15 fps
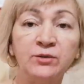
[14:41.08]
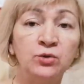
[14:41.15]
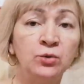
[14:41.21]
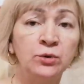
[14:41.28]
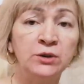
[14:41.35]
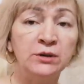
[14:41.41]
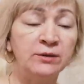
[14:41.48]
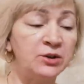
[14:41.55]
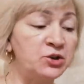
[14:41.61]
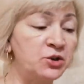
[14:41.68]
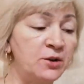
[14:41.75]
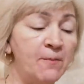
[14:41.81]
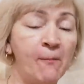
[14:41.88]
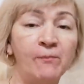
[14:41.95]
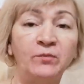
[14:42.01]
Все,
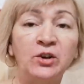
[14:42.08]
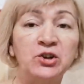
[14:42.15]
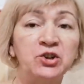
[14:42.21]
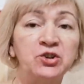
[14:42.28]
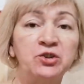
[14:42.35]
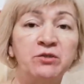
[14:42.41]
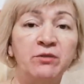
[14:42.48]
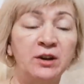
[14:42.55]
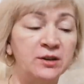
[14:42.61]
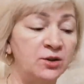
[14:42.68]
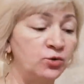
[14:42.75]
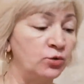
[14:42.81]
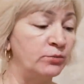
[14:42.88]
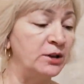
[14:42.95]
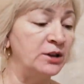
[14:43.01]
девочки, даже жевать
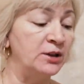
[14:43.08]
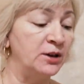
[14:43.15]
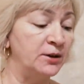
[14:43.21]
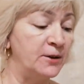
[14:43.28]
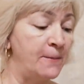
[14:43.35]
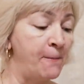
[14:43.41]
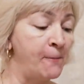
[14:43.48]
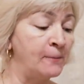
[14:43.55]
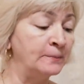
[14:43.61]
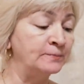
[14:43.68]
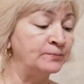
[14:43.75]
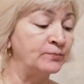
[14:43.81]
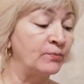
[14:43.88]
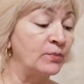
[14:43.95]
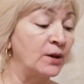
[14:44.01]
особо не надо.
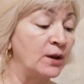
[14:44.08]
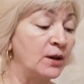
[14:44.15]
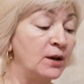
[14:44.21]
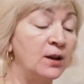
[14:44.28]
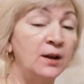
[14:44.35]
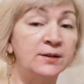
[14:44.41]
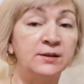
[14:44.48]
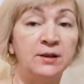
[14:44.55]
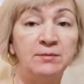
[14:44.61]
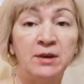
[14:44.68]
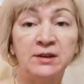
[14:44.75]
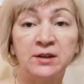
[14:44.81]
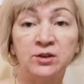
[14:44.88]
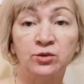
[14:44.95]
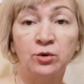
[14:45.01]
Классно,
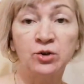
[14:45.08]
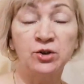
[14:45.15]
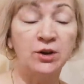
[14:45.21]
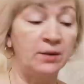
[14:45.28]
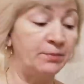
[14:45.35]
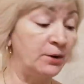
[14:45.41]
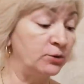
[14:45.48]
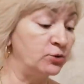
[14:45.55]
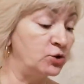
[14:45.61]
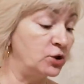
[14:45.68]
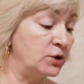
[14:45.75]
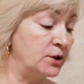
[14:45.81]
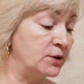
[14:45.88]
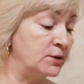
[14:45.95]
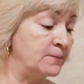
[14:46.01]
мясо сочное
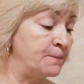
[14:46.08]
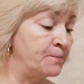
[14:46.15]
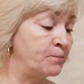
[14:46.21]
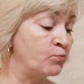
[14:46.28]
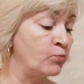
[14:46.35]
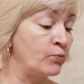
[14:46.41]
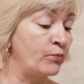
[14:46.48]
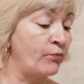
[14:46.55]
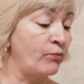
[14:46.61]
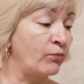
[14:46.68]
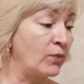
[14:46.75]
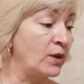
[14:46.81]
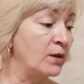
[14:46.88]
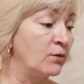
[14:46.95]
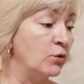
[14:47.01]
получилось.
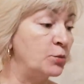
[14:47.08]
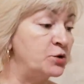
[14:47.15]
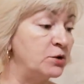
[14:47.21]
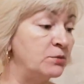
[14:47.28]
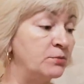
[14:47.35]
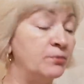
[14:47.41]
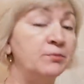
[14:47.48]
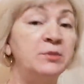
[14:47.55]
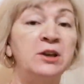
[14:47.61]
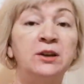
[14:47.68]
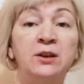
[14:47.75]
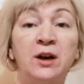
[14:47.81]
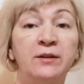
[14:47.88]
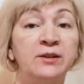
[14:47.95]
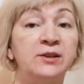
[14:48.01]
В общем, мне
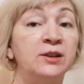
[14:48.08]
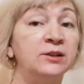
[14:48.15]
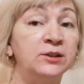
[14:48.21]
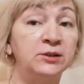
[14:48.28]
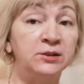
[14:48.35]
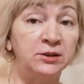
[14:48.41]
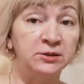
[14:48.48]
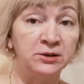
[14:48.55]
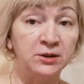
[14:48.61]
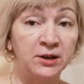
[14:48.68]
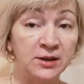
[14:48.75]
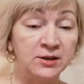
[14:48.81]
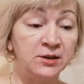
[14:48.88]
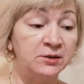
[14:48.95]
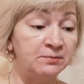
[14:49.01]
нравится этот
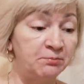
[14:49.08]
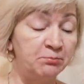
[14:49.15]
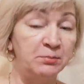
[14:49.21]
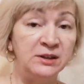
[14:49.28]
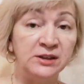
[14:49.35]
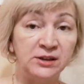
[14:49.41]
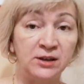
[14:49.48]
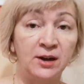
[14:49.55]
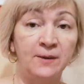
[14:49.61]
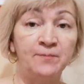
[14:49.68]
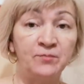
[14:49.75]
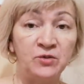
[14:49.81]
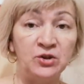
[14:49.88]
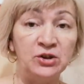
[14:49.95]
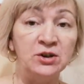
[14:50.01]
тендерайзер.
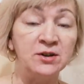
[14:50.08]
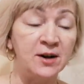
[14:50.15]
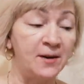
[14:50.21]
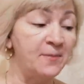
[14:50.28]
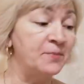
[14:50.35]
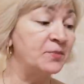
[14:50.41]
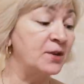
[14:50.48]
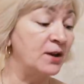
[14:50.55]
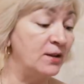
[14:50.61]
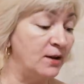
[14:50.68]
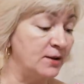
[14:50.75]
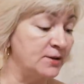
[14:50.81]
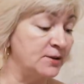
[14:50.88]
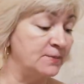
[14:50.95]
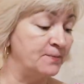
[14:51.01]
Быстро, тихо,
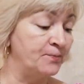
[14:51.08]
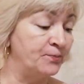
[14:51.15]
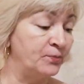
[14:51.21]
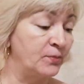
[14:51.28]
класс.